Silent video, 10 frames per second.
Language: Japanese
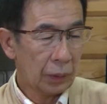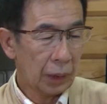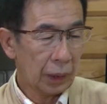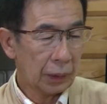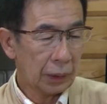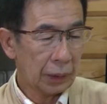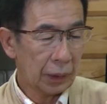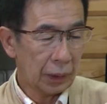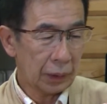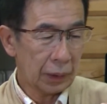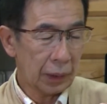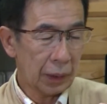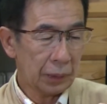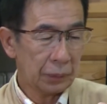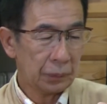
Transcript: んな形でですね